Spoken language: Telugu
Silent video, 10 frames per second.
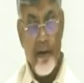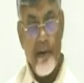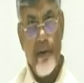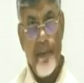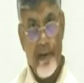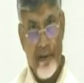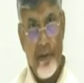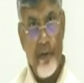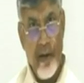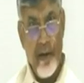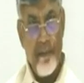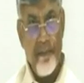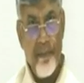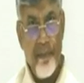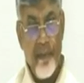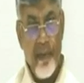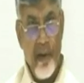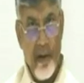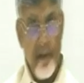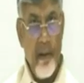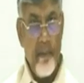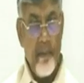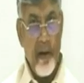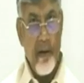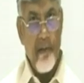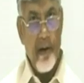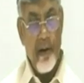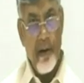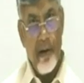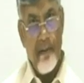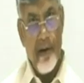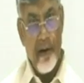ఎనిమిది పర్సెంట్ ఉన్నారు మగవా ఆడవాళ్ళ